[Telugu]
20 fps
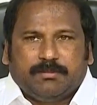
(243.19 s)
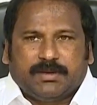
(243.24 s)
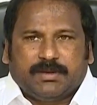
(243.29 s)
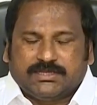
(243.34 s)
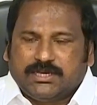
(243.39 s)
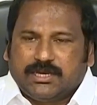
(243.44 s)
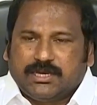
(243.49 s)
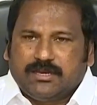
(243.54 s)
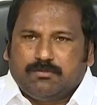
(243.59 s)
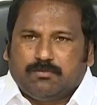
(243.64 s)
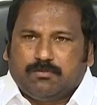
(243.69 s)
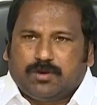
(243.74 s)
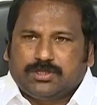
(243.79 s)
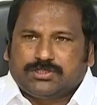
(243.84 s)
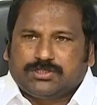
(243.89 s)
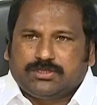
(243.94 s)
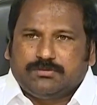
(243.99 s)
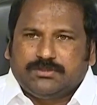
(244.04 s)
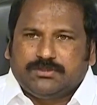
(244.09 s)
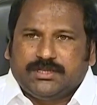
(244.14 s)
ప్రజలను
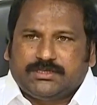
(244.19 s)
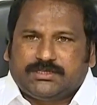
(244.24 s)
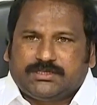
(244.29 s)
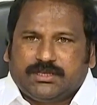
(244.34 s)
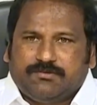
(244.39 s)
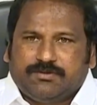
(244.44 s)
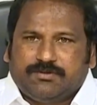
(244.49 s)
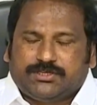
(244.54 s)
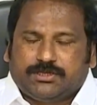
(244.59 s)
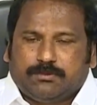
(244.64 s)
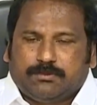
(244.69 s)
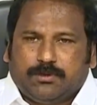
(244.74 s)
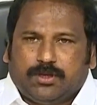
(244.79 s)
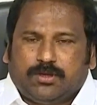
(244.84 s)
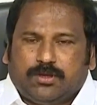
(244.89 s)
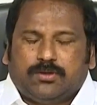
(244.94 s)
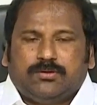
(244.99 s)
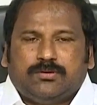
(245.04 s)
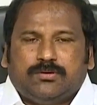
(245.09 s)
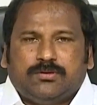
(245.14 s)
మోసం చేసే విషయంలో